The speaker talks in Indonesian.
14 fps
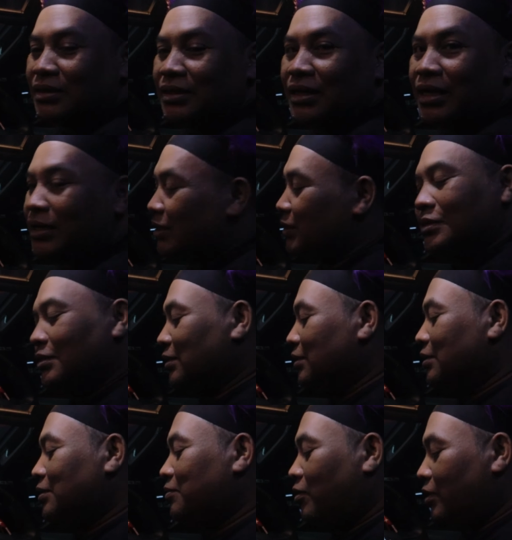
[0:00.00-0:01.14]
gila Eh,
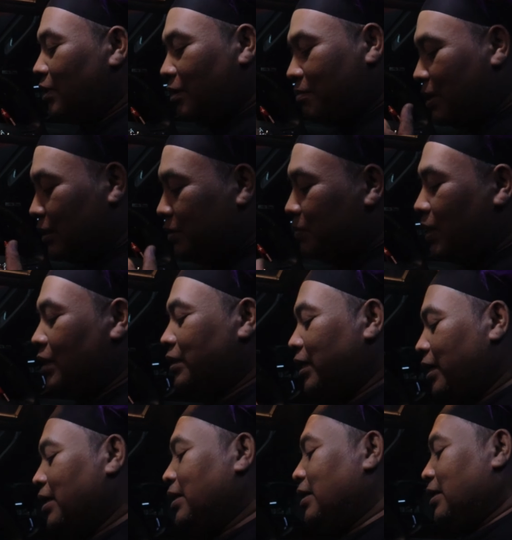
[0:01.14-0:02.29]
pokoknya mantep banget deh.